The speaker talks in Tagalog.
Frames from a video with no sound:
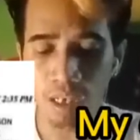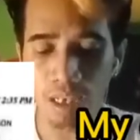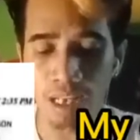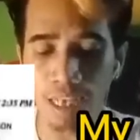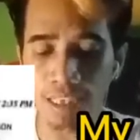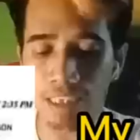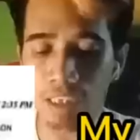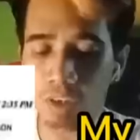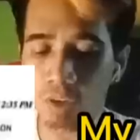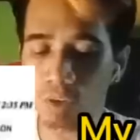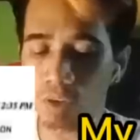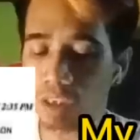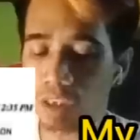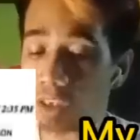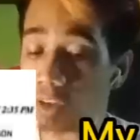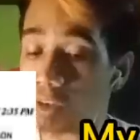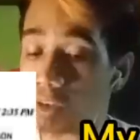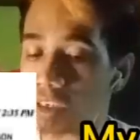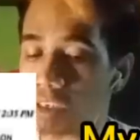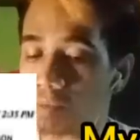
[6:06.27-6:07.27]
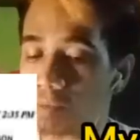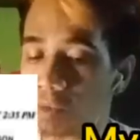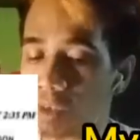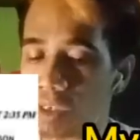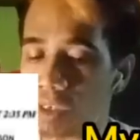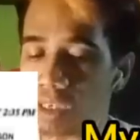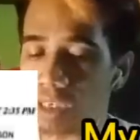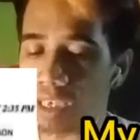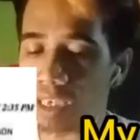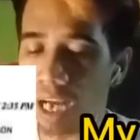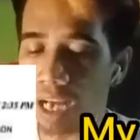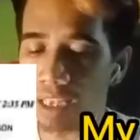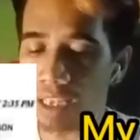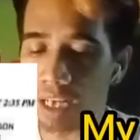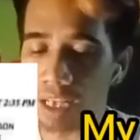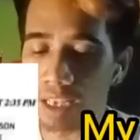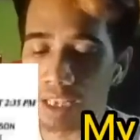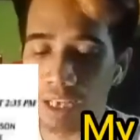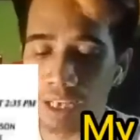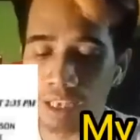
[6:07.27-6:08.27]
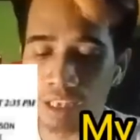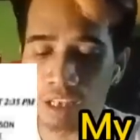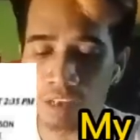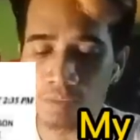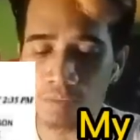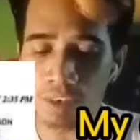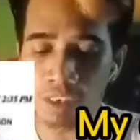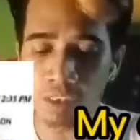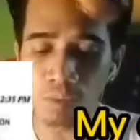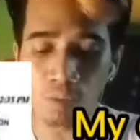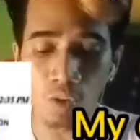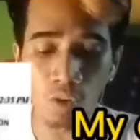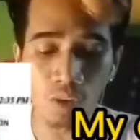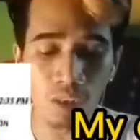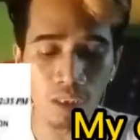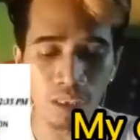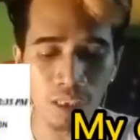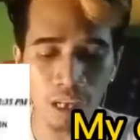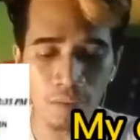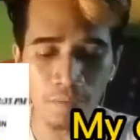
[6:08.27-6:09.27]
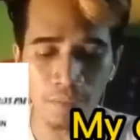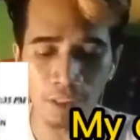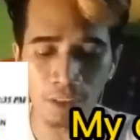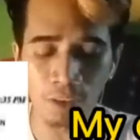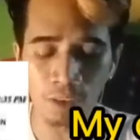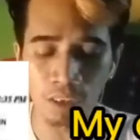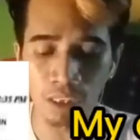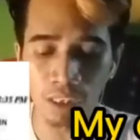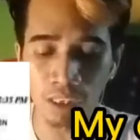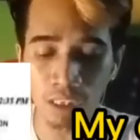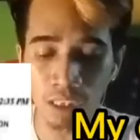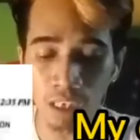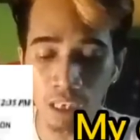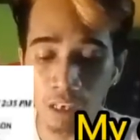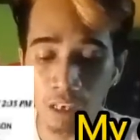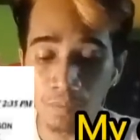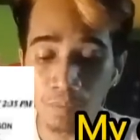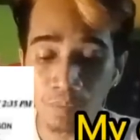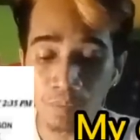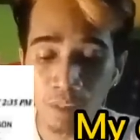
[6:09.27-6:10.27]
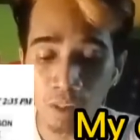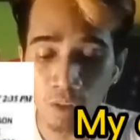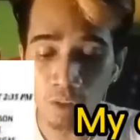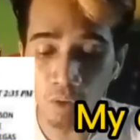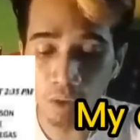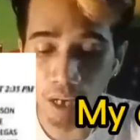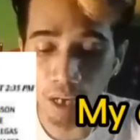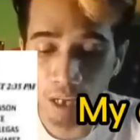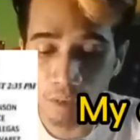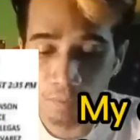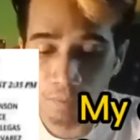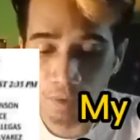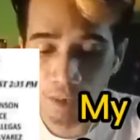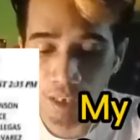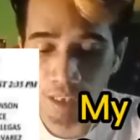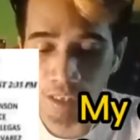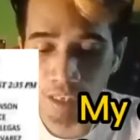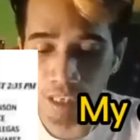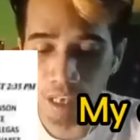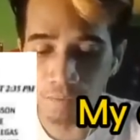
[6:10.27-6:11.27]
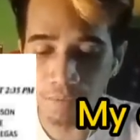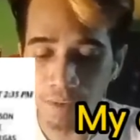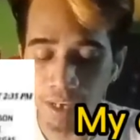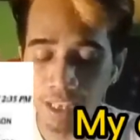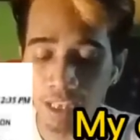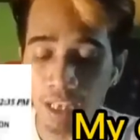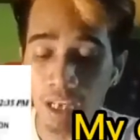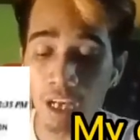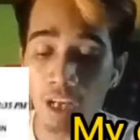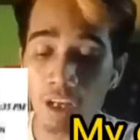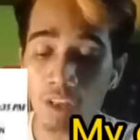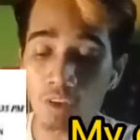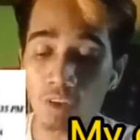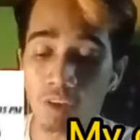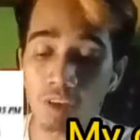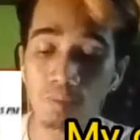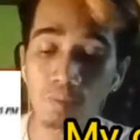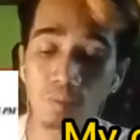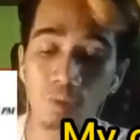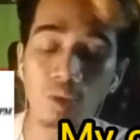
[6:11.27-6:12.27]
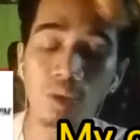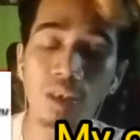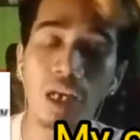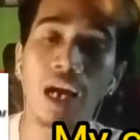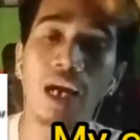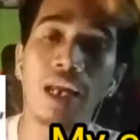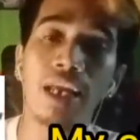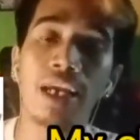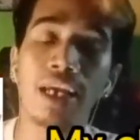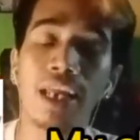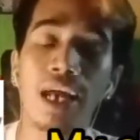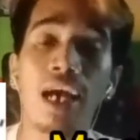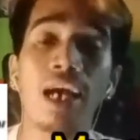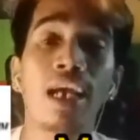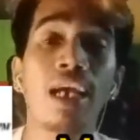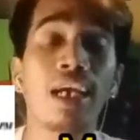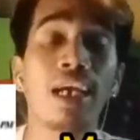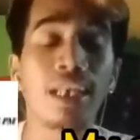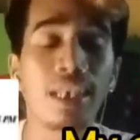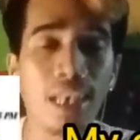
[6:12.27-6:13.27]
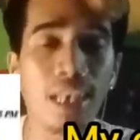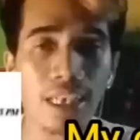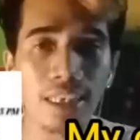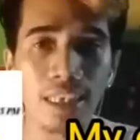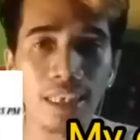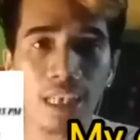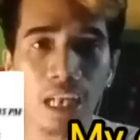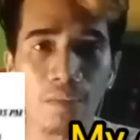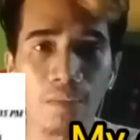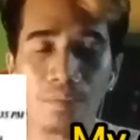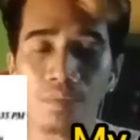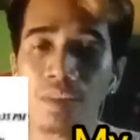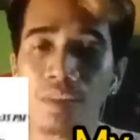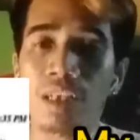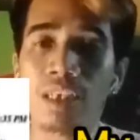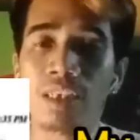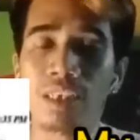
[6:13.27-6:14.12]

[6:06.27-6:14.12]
na Nasigunda to sa 1400. Rating base 47 to 60. Noong April 7, doon po sa karera nila Silab.